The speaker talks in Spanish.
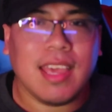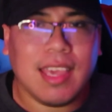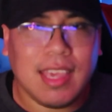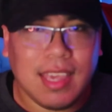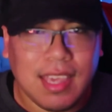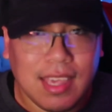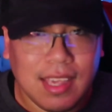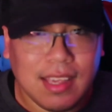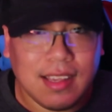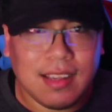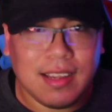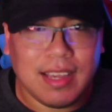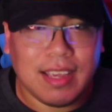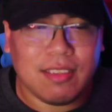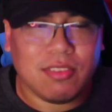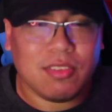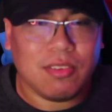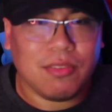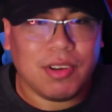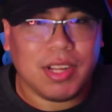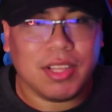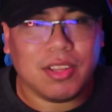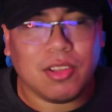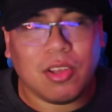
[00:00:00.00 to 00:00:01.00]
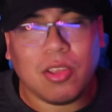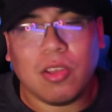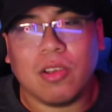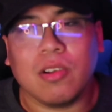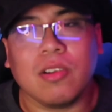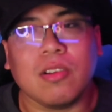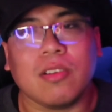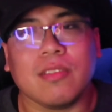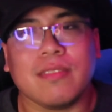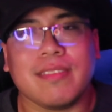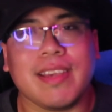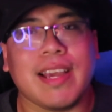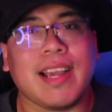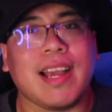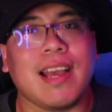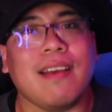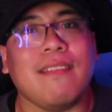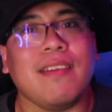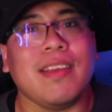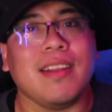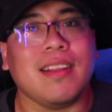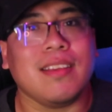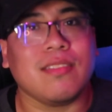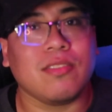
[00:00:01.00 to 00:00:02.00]
y que sobre todo no se
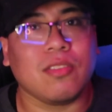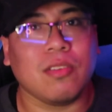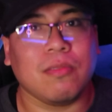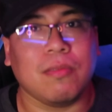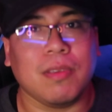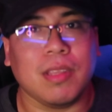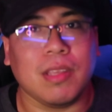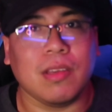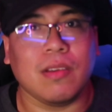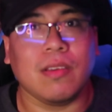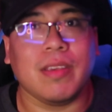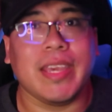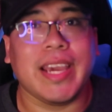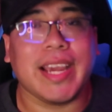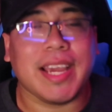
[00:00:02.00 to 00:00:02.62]
acaben estos videos,